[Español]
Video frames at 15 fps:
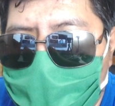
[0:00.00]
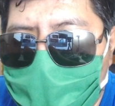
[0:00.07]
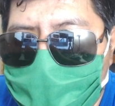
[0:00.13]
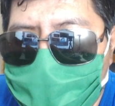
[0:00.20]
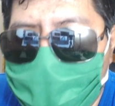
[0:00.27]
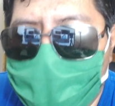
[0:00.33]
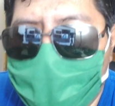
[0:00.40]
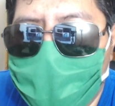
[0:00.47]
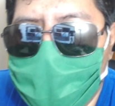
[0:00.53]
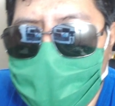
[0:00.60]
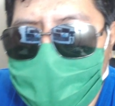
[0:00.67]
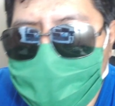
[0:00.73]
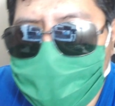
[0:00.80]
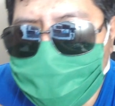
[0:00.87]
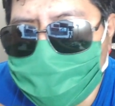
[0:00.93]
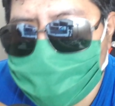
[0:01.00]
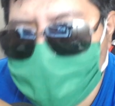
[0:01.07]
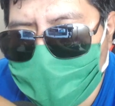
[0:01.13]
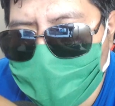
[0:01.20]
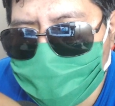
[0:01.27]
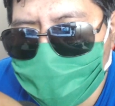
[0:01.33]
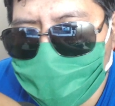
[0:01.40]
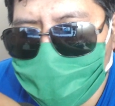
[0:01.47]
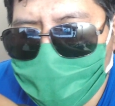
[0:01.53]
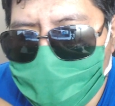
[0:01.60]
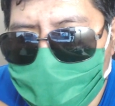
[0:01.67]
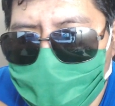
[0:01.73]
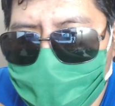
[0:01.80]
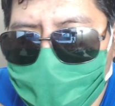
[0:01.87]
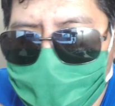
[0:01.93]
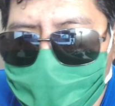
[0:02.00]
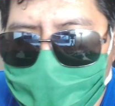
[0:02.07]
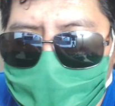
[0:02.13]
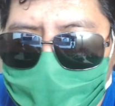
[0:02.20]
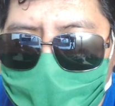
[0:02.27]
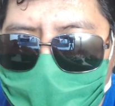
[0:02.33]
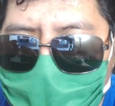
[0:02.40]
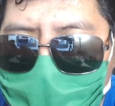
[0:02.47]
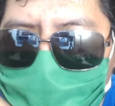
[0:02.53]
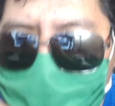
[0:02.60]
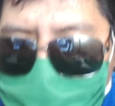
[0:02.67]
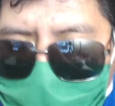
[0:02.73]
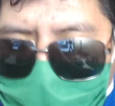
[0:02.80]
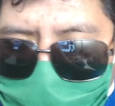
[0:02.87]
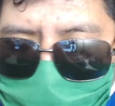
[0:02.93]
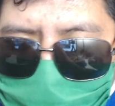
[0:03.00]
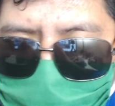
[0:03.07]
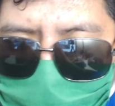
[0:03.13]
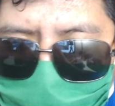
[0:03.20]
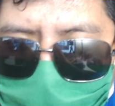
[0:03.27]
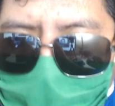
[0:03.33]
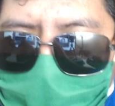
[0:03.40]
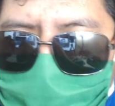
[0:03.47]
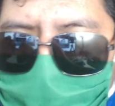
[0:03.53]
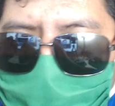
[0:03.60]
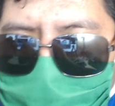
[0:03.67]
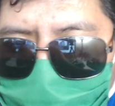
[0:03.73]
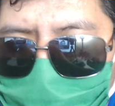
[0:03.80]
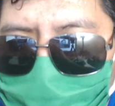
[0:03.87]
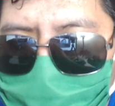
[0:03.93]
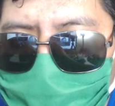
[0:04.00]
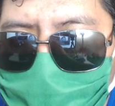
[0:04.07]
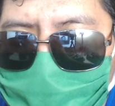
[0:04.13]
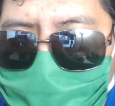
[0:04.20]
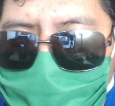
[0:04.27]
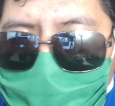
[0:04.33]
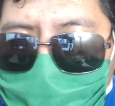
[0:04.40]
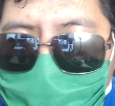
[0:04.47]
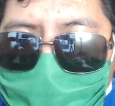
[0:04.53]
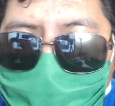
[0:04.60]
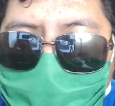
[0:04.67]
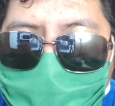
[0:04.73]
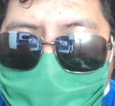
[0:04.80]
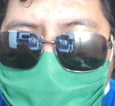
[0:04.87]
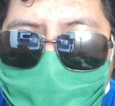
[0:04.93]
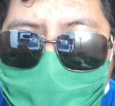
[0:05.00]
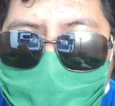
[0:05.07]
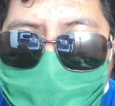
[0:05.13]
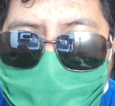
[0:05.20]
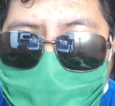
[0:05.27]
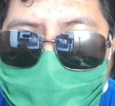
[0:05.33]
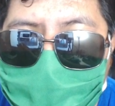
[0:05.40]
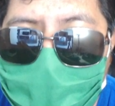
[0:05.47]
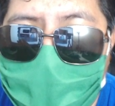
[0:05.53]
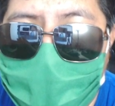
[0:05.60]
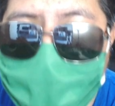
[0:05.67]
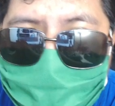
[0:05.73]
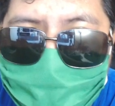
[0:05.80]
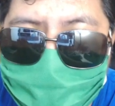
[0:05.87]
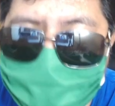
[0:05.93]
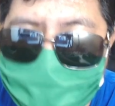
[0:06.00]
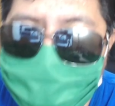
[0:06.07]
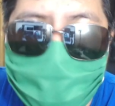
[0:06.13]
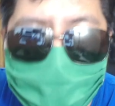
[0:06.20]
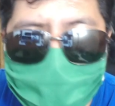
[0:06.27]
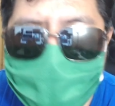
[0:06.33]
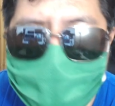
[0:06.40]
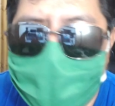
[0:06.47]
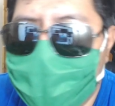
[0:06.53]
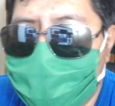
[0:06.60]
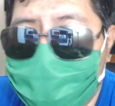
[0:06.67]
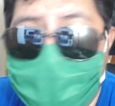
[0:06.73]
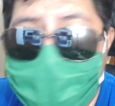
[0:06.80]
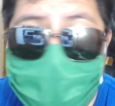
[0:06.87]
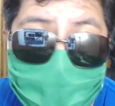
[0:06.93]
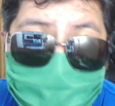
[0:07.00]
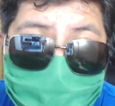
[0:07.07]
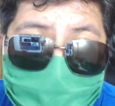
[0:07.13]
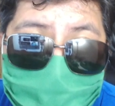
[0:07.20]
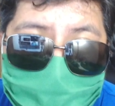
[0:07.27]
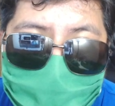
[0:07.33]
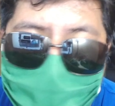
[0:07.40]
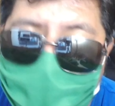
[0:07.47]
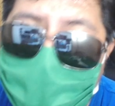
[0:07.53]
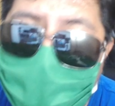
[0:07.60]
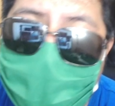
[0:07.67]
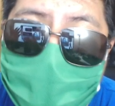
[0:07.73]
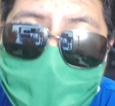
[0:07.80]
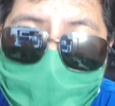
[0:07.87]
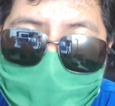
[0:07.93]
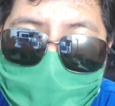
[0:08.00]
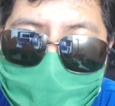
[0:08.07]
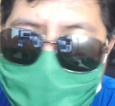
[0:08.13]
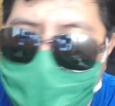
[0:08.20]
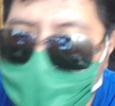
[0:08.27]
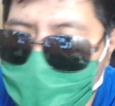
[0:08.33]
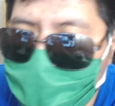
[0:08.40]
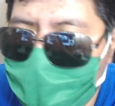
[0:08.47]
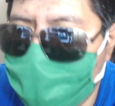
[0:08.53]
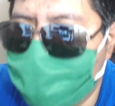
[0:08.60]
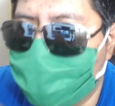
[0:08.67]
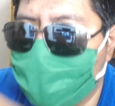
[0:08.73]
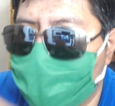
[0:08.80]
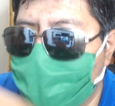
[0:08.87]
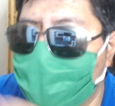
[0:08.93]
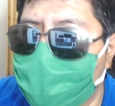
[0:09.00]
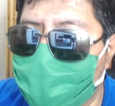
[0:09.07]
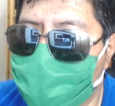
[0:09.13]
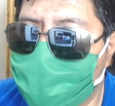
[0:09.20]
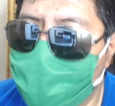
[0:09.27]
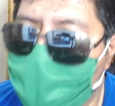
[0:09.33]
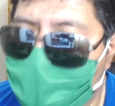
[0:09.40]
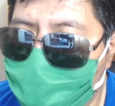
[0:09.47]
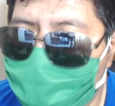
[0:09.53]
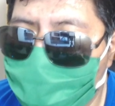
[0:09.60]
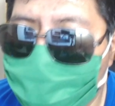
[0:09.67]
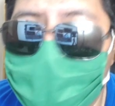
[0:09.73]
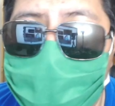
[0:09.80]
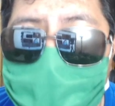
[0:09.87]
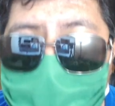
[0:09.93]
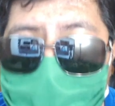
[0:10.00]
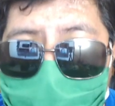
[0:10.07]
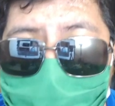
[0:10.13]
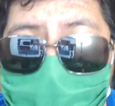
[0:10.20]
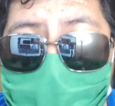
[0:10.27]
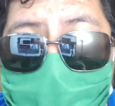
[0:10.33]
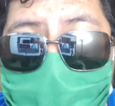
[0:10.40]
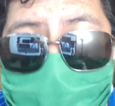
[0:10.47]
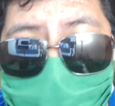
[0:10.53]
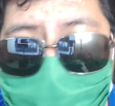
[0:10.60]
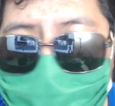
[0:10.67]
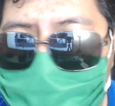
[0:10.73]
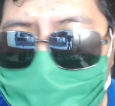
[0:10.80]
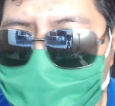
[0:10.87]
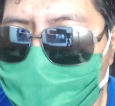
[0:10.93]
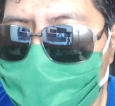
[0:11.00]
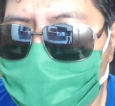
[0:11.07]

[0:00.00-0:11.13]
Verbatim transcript: publicidad apoyando al partido político de Camacho. No, del masismo, obviamente, obviamente. Veamos el video de la entrevista.